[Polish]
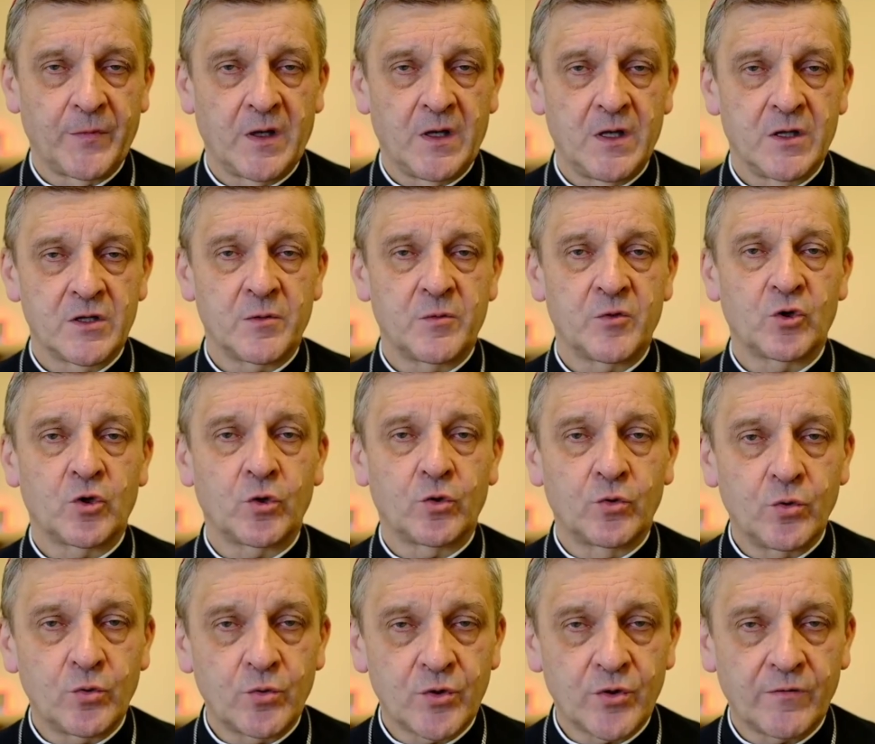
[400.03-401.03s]
żeby to
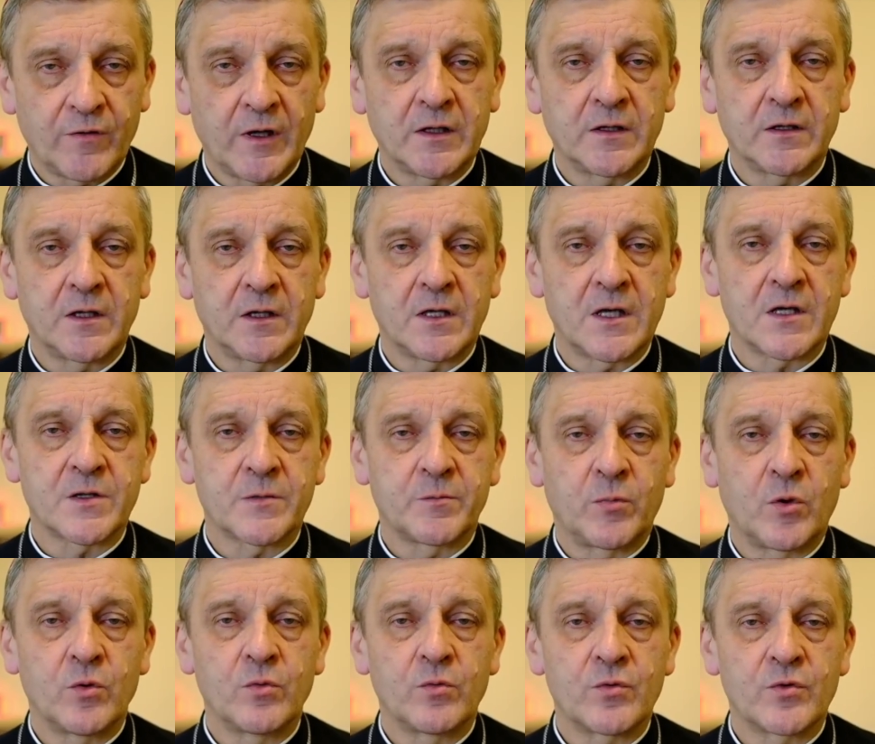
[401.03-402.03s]
Duch Święty nas
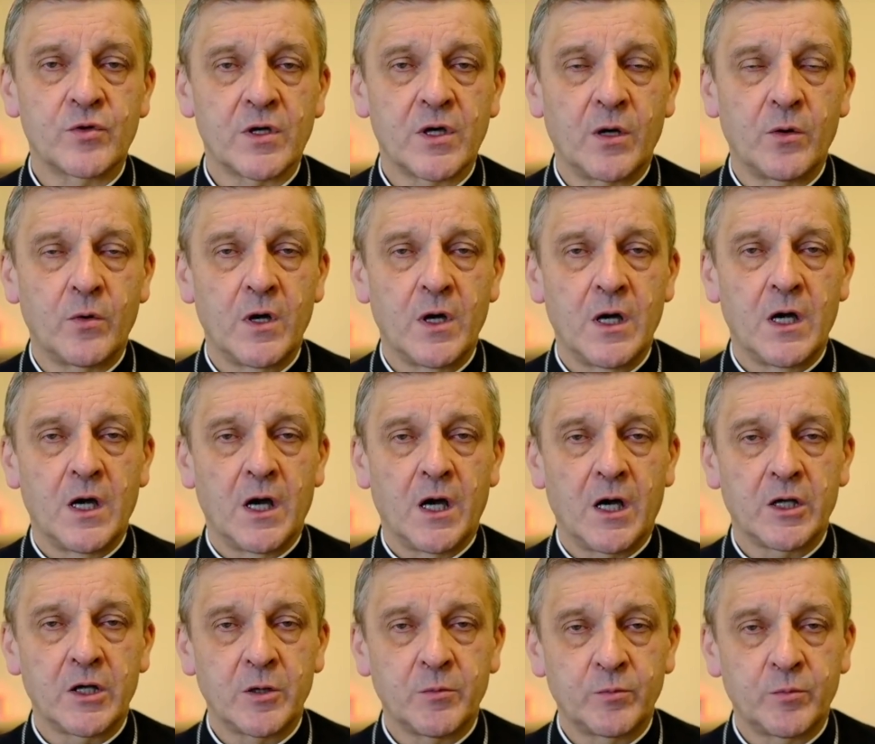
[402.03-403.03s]
pouczał, a
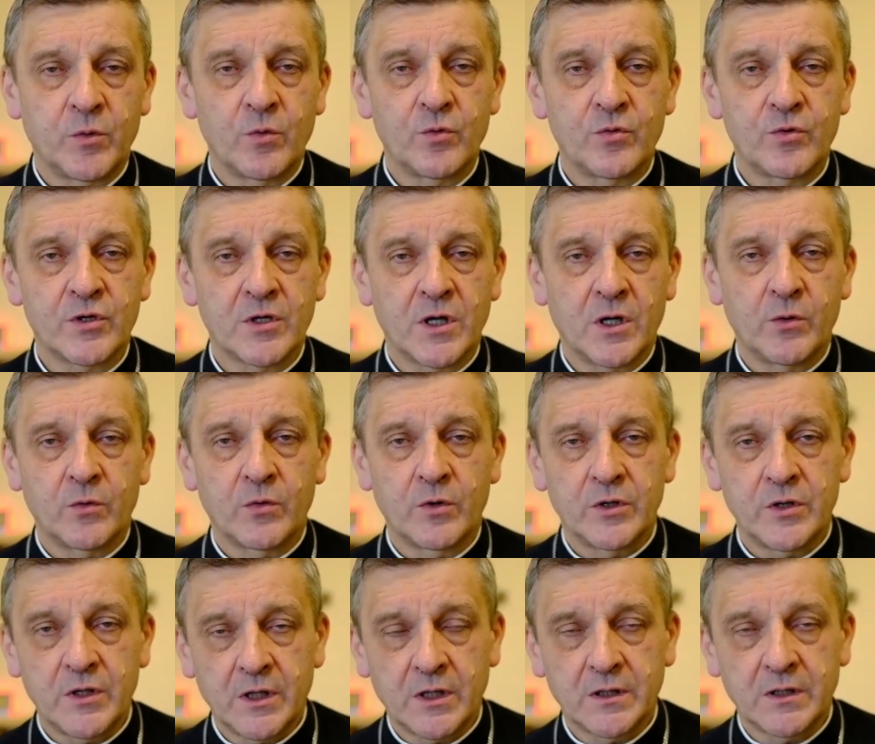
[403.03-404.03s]
nie pouczał
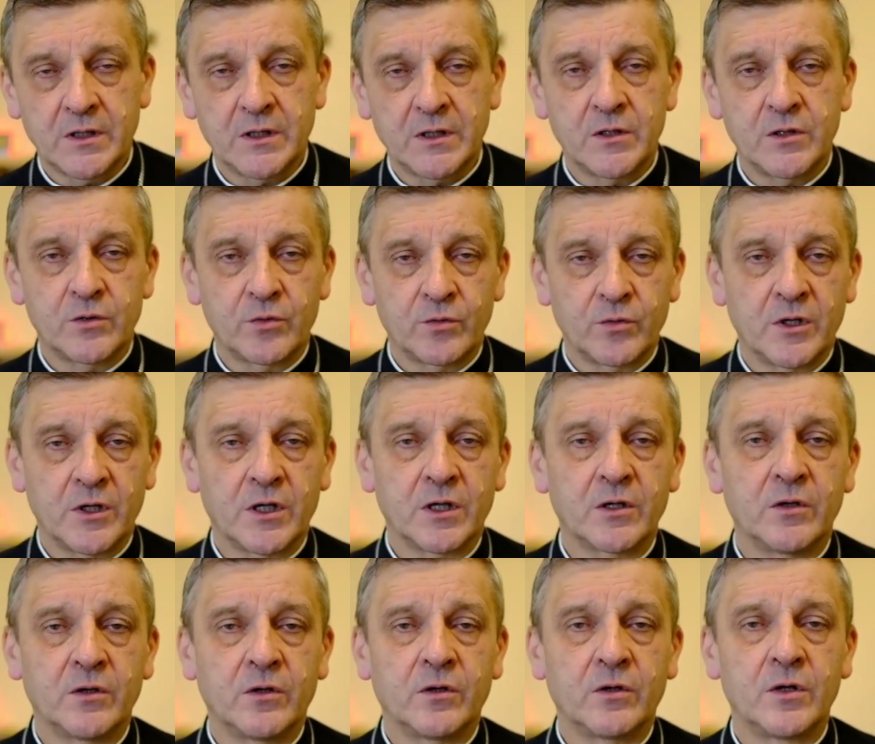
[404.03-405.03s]
jeden
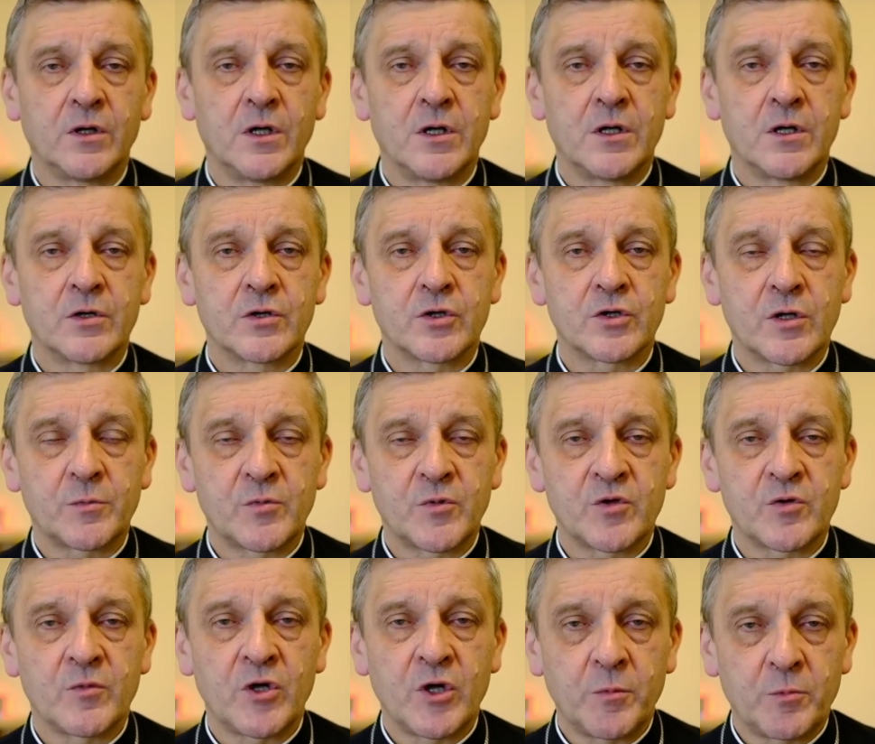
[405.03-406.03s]
drugiego, czy
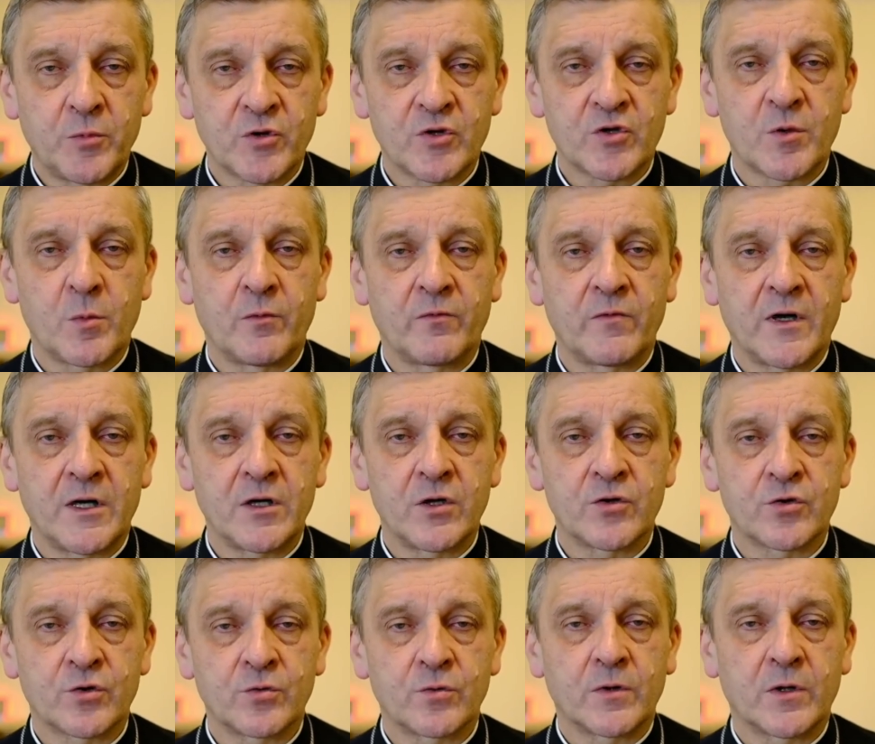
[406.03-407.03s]
żebyśmy nie potrzebowali
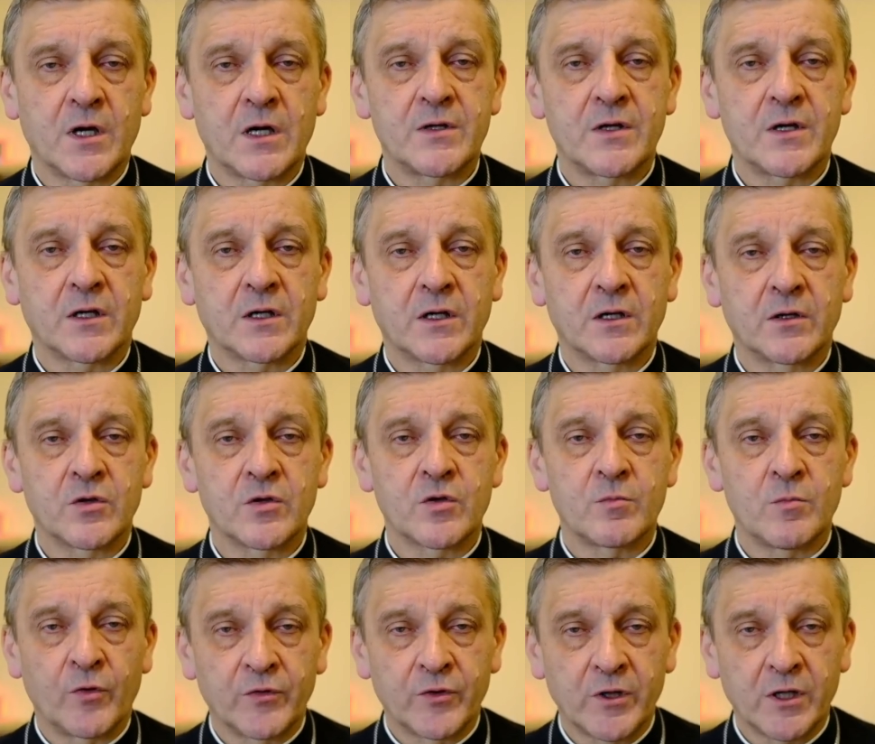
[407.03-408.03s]
szukać jakiegoś
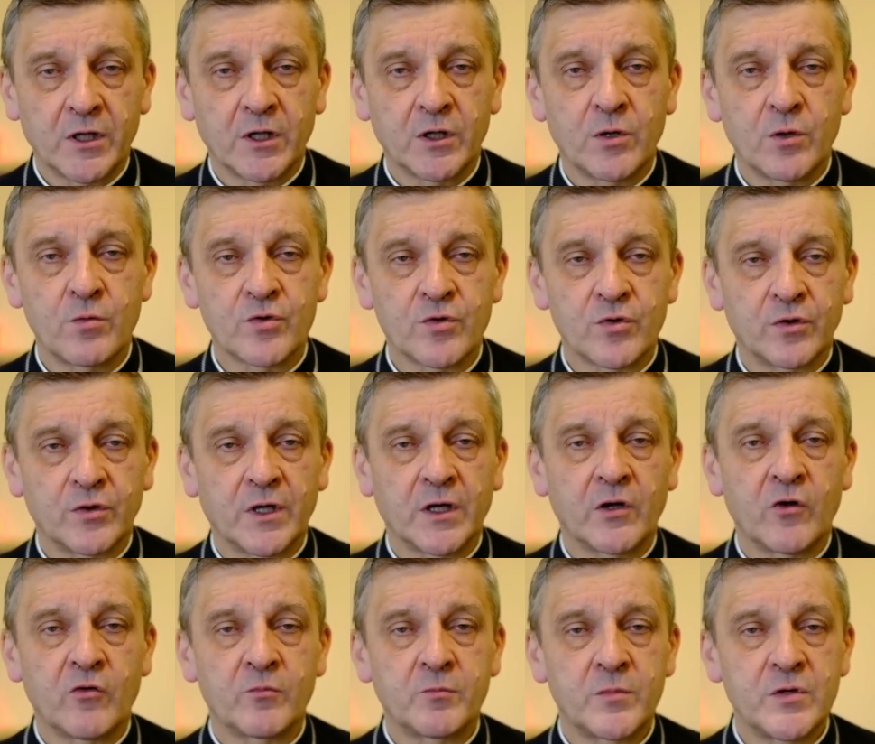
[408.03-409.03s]
mądrego
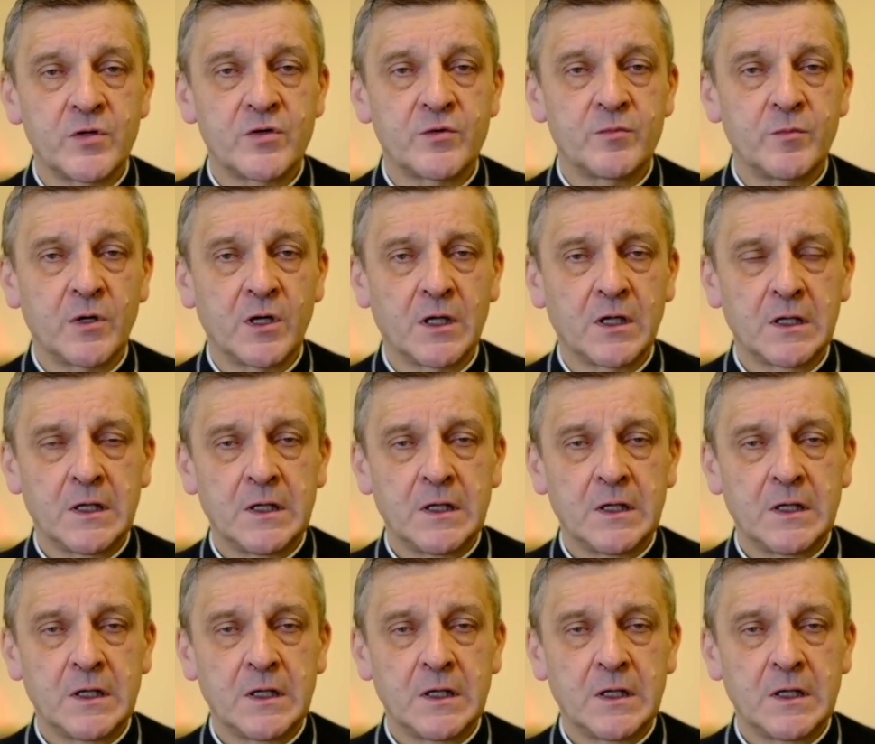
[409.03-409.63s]
uczonego w piśmie,